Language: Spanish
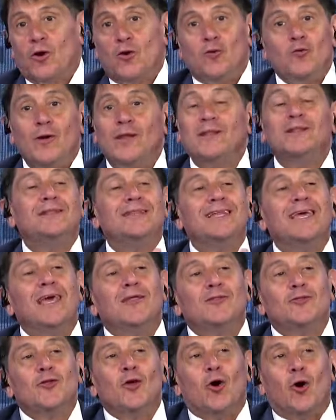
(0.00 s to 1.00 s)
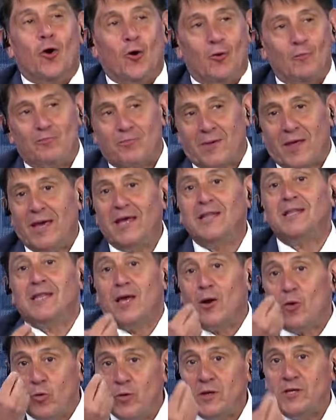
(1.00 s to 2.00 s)
No entiendo este
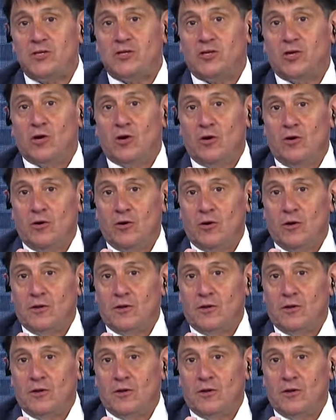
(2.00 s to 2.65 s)
juicio,